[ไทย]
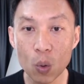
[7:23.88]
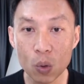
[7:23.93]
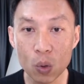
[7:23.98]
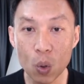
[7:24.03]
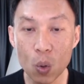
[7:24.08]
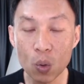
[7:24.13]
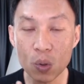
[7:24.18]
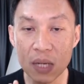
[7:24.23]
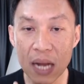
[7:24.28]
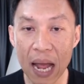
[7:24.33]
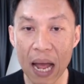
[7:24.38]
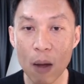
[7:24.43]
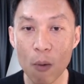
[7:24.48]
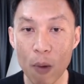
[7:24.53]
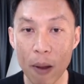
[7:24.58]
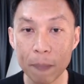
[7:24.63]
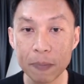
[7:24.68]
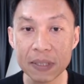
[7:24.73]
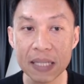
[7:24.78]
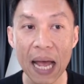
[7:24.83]
ทุกๆหน้า
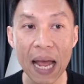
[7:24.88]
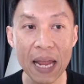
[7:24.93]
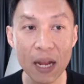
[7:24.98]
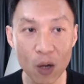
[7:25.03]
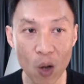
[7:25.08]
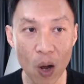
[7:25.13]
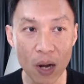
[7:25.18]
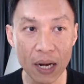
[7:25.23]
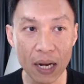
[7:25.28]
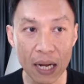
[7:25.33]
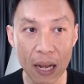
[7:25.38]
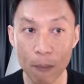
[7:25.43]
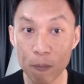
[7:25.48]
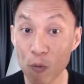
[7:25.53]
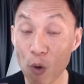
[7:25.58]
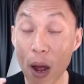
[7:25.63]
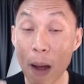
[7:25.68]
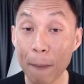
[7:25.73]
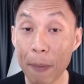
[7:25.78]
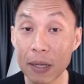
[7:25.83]
เว็บไซต์ก่อนนะครับ
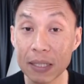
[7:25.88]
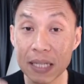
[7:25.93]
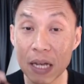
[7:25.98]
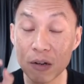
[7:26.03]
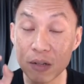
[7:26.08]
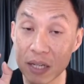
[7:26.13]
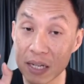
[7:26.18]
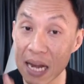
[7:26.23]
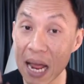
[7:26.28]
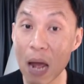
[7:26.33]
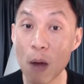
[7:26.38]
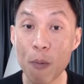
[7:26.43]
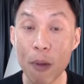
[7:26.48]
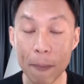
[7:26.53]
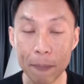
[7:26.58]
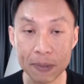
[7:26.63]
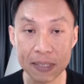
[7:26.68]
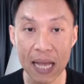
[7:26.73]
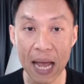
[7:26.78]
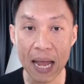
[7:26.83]
วางพิกเซลที่หน้า
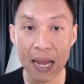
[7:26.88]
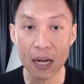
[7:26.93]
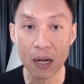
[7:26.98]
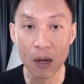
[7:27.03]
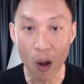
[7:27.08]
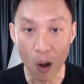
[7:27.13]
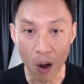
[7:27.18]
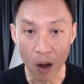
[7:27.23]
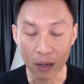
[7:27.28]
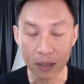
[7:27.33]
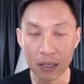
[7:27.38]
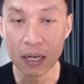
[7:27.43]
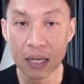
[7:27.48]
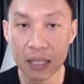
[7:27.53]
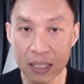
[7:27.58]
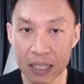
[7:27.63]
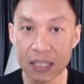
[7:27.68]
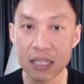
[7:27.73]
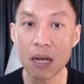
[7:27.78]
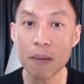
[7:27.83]
เว็บไซต์ก่อน
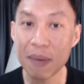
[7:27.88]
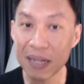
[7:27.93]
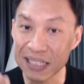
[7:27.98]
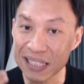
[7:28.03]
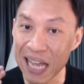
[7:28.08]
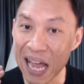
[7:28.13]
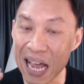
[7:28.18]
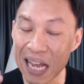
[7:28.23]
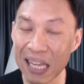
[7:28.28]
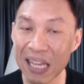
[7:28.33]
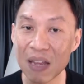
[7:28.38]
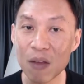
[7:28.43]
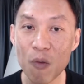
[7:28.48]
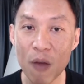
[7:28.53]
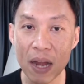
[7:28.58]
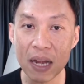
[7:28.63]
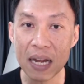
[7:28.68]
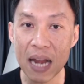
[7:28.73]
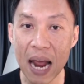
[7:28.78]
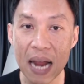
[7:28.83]
ถึงจะมาสร้างอีเว
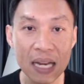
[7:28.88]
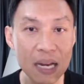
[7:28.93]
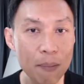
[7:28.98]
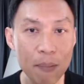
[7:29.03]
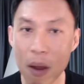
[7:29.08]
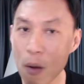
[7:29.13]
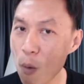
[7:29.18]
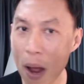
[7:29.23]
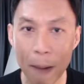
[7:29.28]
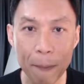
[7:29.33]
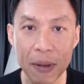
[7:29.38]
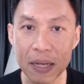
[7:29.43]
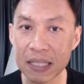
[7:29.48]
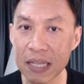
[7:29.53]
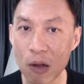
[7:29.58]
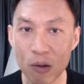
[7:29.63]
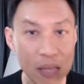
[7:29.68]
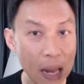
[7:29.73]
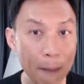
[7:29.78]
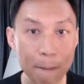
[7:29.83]
นต์ได้ถ้าไม่วางพิก
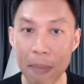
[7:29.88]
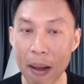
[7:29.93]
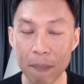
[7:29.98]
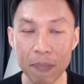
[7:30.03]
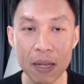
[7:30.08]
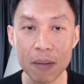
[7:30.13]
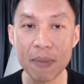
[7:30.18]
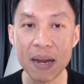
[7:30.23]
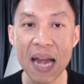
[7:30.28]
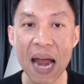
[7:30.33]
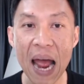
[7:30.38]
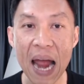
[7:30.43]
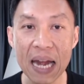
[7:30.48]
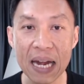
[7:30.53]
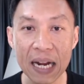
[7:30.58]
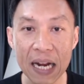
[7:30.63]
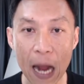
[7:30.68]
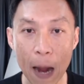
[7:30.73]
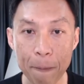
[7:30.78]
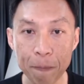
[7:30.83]
เซลทำแบบนี้ไม่ได้
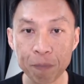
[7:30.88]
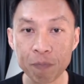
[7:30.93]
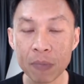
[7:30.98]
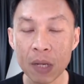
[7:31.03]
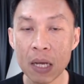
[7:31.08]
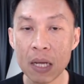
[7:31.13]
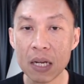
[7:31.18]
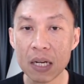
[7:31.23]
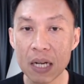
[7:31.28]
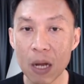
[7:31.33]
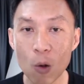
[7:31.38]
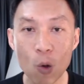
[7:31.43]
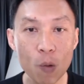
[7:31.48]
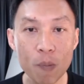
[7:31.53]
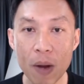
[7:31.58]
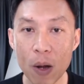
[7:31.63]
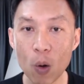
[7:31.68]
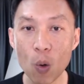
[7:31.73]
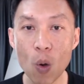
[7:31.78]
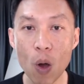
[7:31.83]
นะครับถ้าคุ
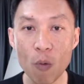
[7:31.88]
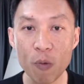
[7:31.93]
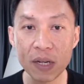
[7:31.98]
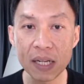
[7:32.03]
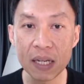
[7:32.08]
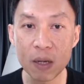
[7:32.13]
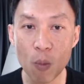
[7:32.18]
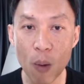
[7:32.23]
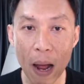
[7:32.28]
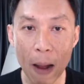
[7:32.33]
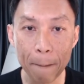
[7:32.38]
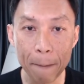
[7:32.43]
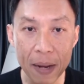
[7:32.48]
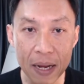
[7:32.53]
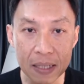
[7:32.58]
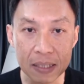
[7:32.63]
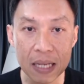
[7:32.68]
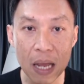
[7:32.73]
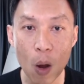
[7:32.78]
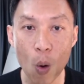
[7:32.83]
ณไม่รู้ว่าวิธีวาง
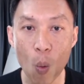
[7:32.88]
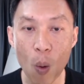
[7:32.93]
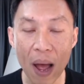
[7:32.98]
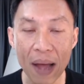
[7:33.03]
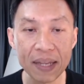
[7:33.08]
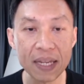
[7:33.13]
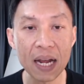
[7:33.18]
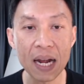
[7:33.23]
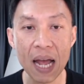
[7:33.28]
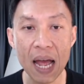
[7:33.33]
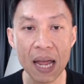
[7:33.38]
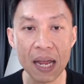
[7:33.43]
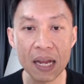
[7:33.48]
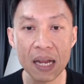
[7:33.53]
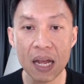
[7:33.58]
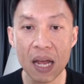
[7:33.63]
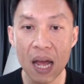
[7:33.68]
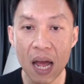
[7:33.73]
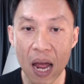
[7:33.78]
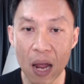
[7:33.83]
พิกเซลวางยังไง
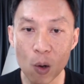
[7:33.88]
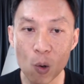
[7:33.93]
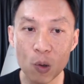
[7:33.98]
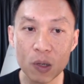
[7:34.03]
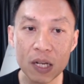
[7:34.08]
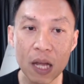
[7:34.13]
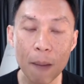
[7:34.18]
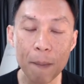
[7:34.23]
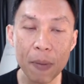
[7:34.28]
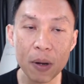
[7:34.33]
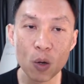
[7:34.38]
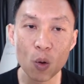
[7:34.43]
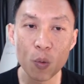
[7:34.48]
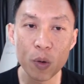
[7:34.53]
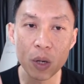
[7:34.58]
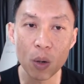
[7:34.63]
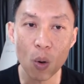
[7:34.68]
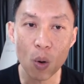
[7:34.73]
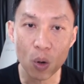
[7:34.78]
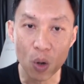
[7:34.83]
ให้คุณกลับไปดู
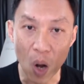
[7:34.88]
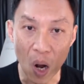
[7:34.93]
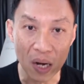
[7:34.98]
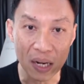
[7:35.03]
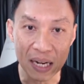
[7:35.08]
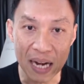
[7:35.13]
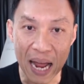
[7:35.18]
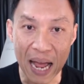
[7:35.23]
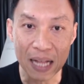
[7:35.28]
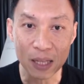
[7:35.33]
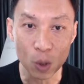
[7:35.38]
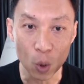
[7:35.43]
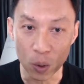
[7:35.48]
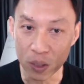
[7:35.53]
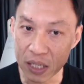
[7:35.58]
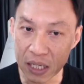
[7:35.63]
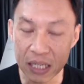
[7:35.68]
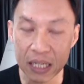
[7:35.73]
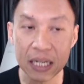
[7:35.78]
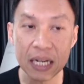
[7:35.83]
วิดีโอก่อนหน้าตั
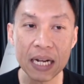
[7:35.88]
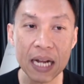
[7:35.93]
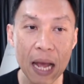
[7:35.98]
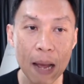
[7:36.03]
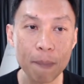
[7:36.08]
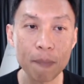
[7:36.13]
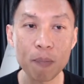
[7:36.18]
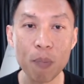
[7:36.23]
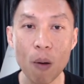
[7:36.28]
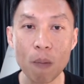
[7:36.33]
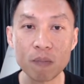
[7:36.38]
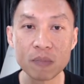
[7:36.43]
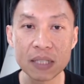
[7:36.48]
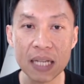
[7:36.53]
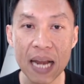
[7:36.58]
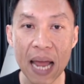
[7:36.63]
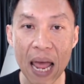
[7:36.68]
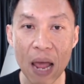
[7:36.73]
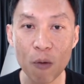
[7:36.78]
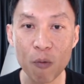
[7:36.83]
วนี้นะครับผม
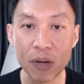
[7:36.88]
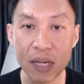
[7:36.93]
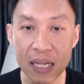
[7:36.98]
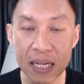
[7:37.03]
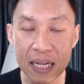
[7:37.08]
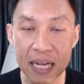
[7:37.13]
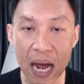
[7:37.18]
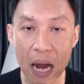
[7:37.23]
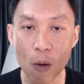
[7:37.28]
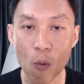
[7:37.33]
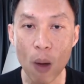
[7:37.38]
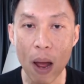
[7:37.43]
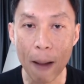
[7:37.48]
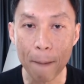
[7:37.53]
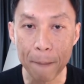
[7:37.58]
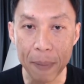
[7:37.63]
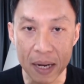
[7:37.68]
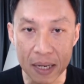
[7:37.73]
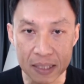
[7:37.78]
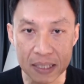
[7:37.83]
แสดงวิธีการวา
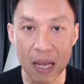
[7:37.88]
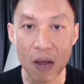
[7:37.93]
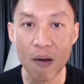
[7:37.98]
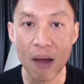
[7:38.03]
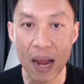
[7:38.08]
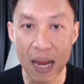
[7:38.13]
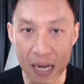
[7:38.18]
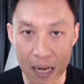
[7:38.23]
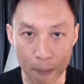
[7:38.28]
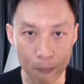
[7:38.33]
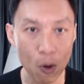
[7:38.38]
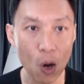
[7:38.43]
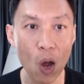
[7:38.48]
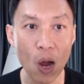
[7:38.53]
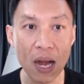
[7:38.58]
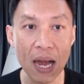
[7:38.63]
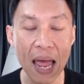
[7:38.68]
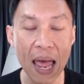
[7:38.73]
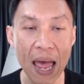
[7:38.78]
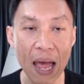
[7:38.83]
งพิกเซลให้เรียบ
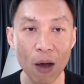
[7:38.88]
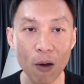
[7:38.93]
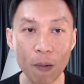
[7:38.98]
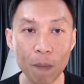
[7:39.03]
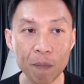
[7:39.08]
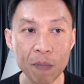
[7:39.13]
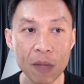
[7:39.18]
ร้อยแล้ว